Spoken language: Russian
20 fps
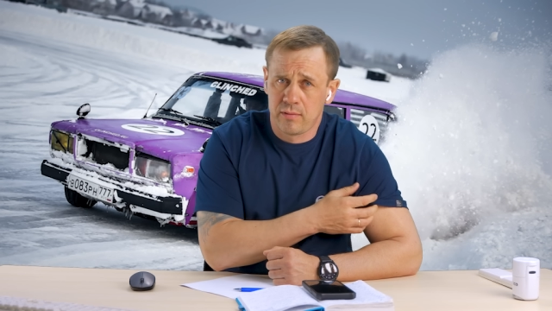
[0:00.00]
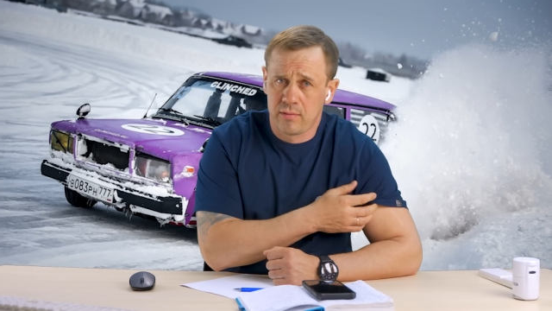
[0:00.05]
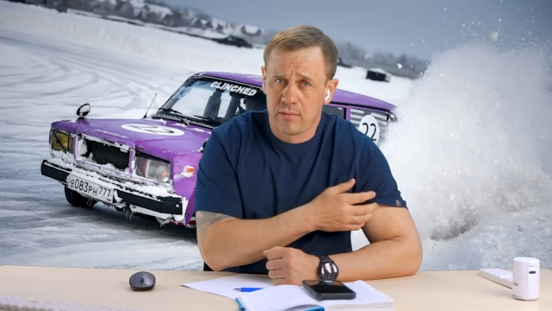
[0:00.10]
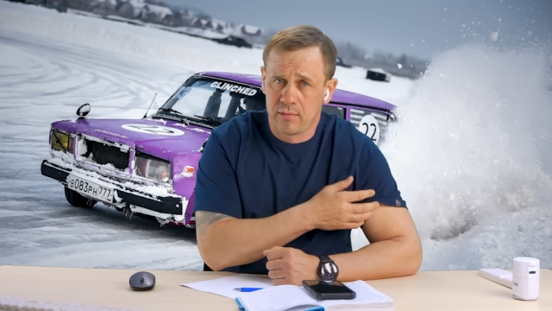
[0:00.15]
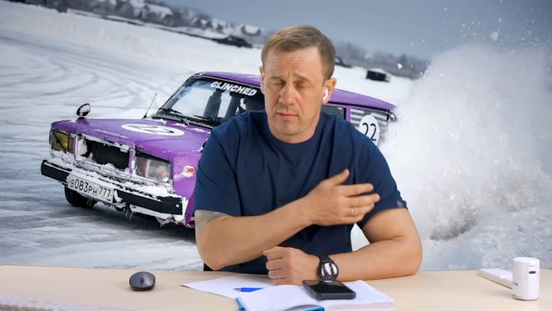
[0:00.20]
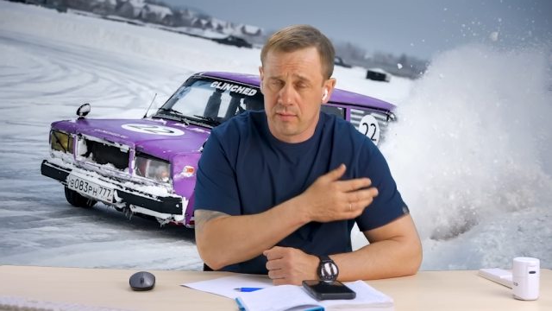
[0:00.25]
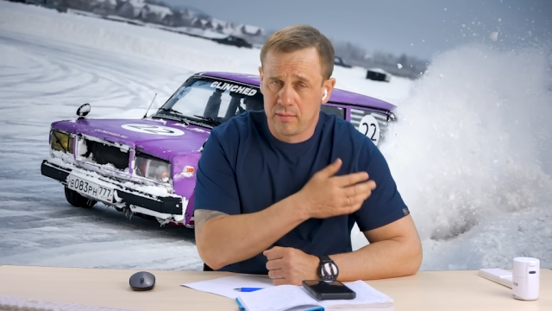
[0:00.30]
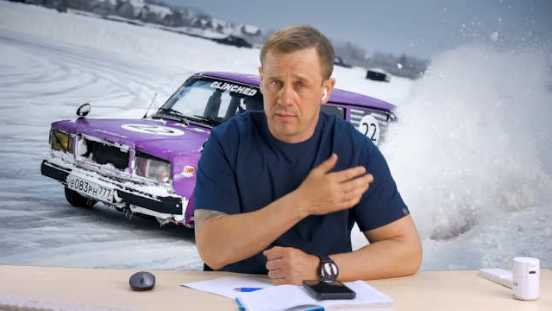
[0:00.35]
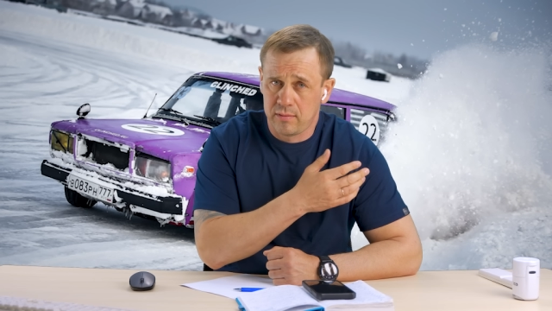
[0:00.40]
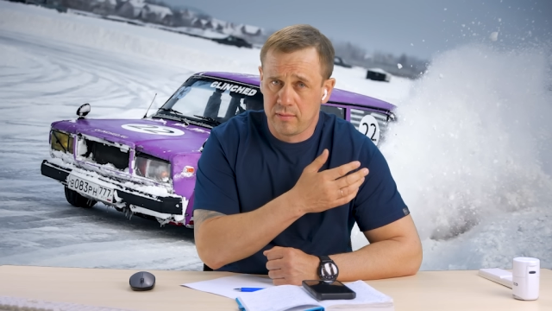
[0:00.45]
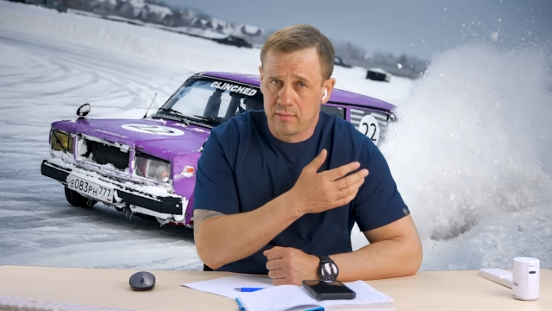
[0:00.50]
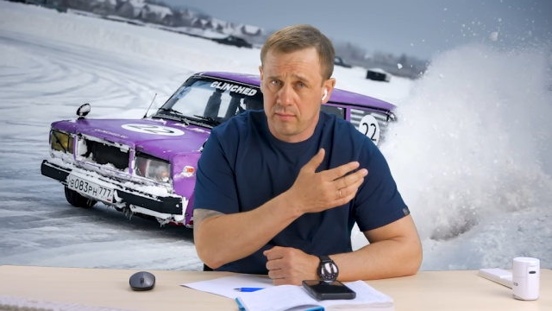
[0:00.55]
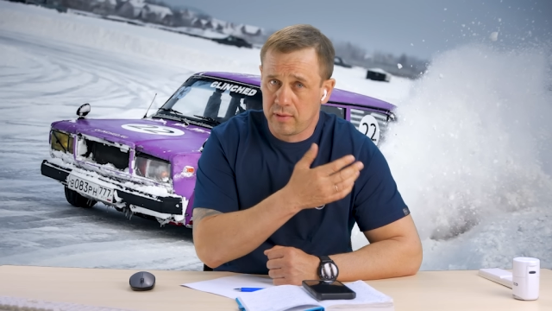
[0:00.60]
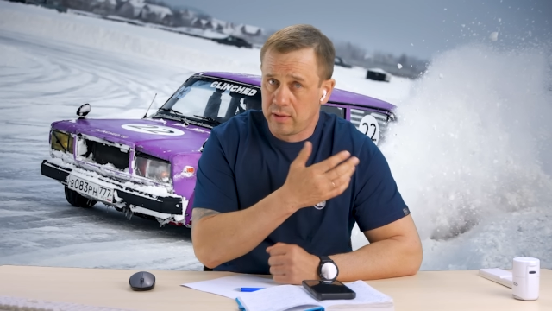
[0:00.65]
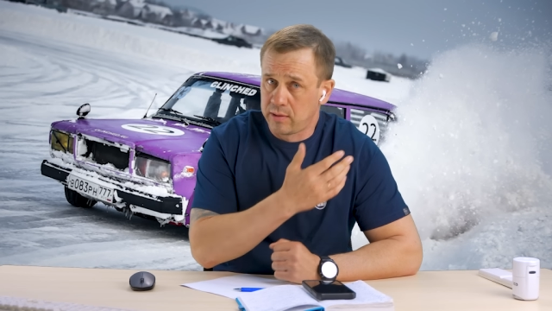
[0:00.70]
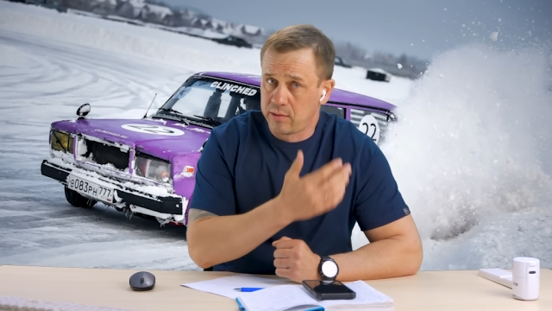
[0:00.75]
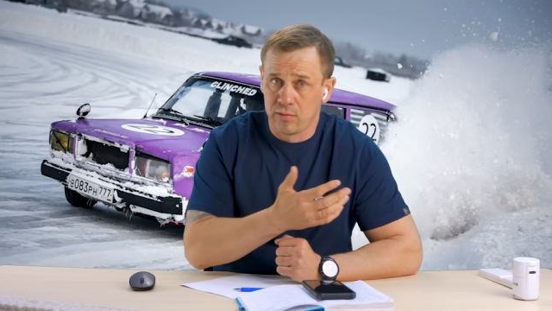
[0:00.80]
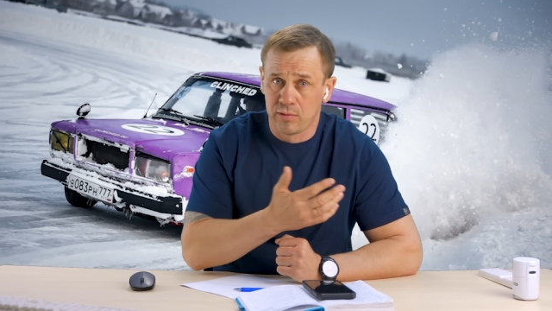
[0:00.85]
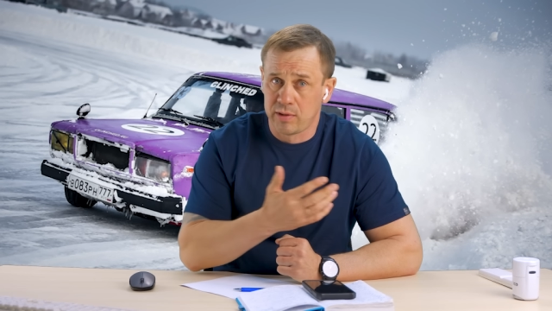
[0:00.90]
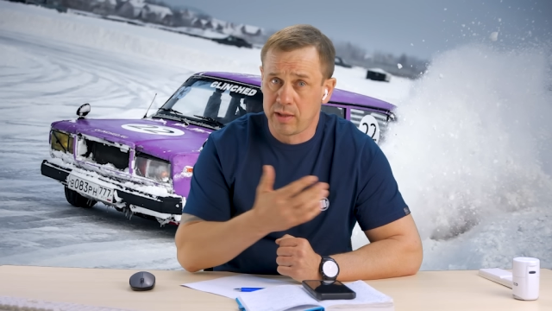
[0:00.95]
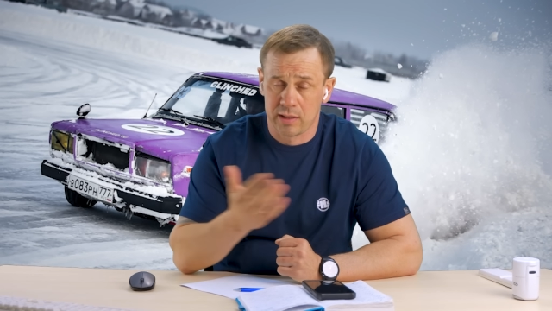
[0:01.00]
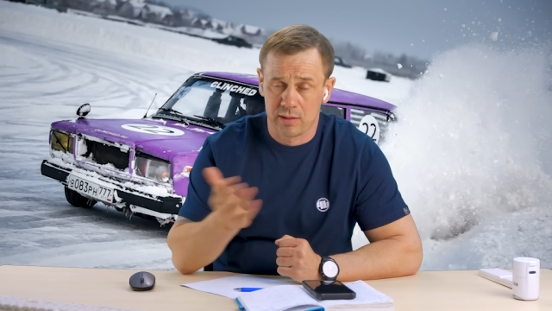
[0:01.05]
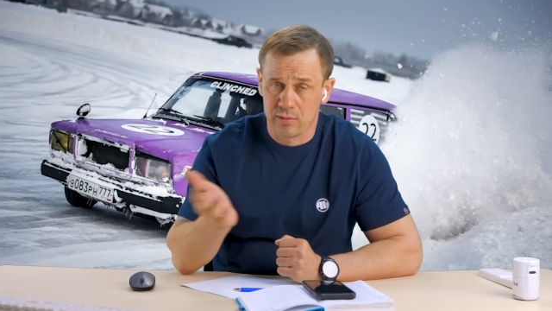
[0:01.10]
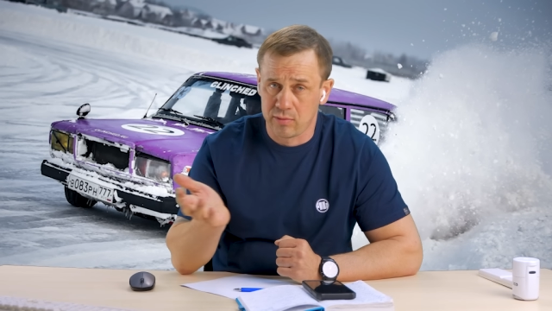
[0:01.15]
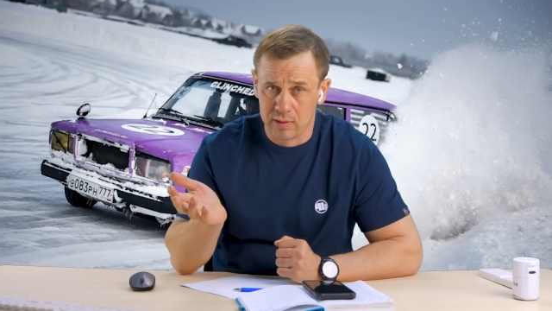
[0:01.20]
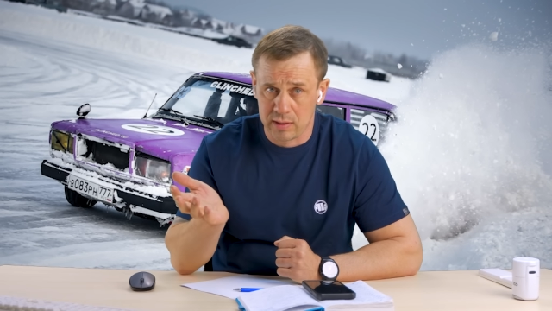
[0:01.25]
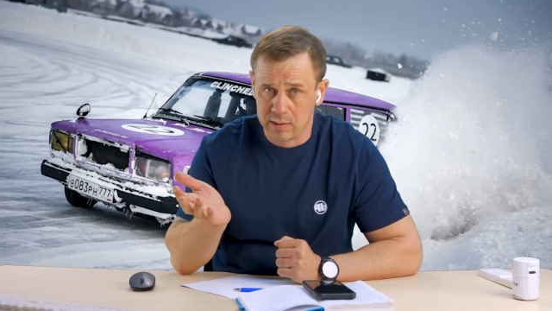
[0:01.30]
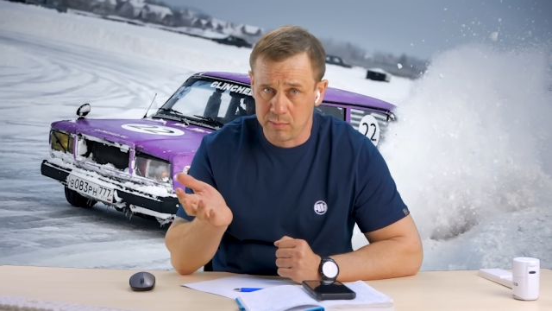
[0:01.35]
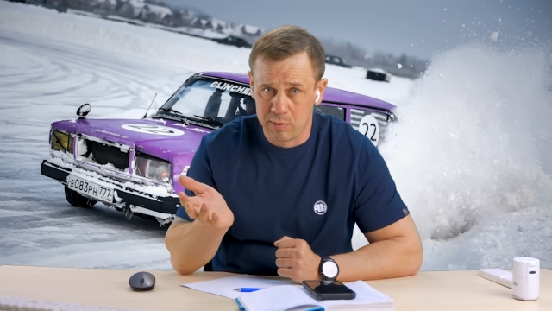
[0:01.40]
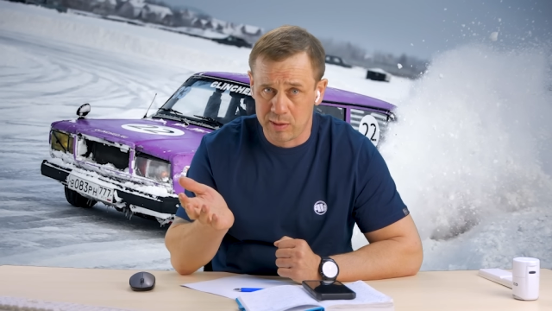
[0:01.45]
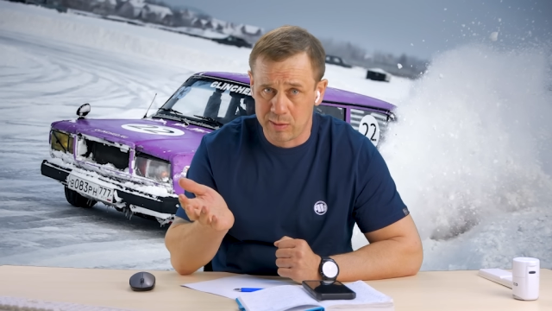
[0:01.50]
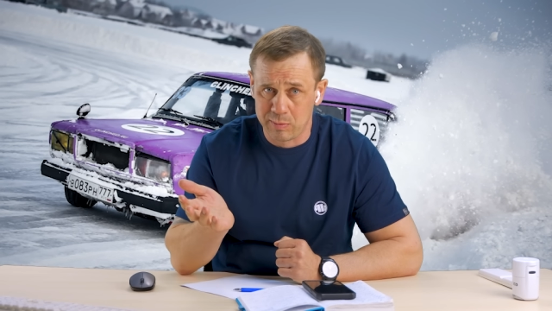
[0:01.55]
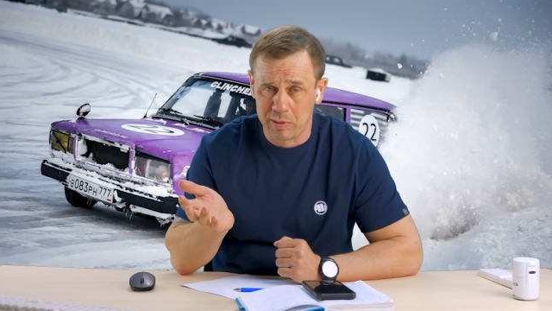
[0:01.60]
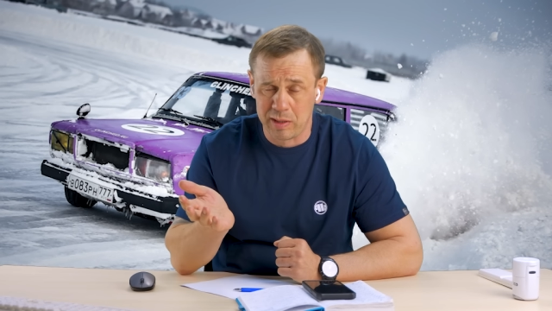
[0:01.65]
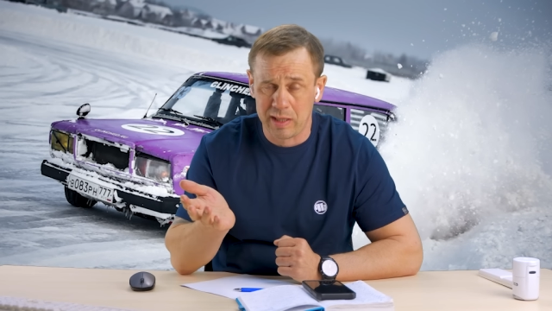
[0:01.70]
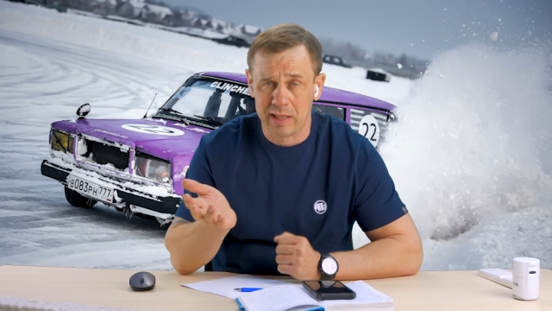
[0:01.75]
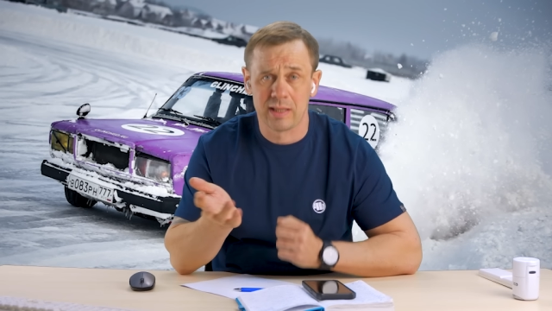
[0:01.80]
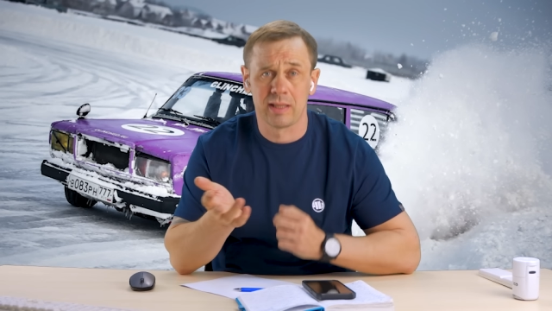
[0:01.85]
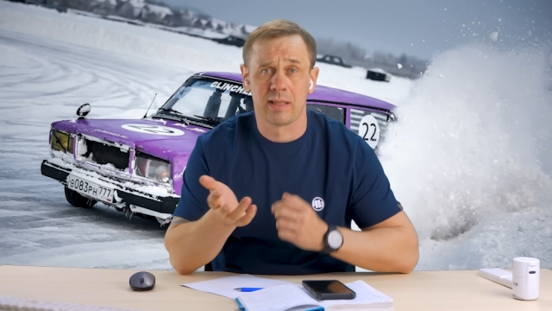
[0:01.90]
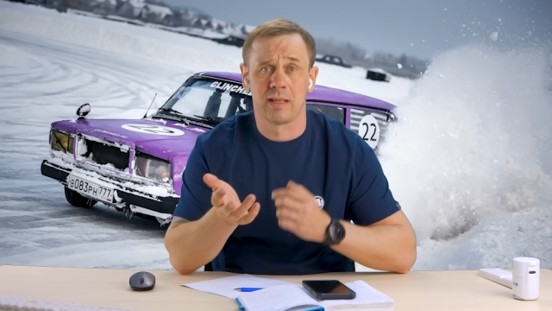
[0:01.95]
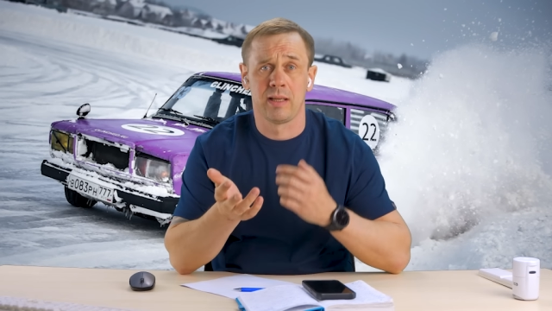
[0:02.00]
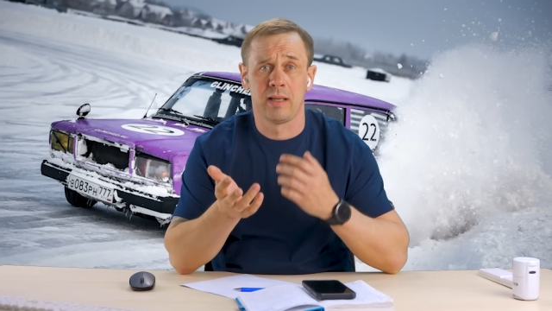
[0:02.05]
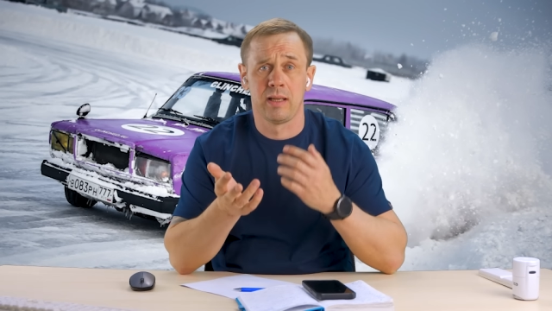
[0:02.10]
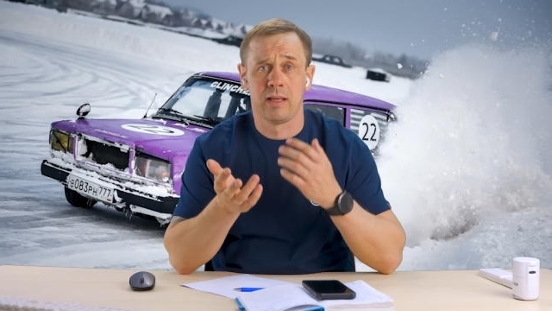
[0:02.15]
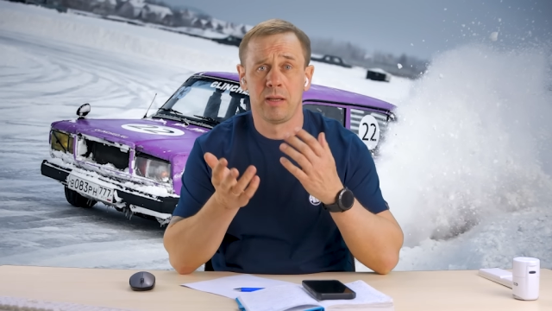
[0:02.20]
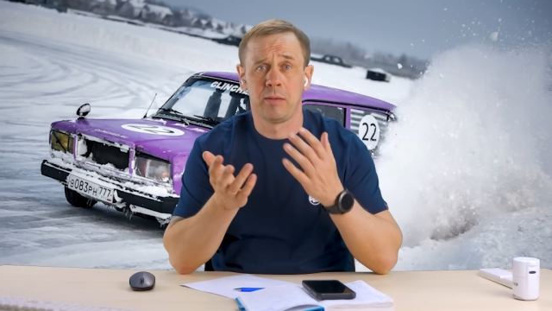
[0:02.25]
э, консультация у нас бесплатная,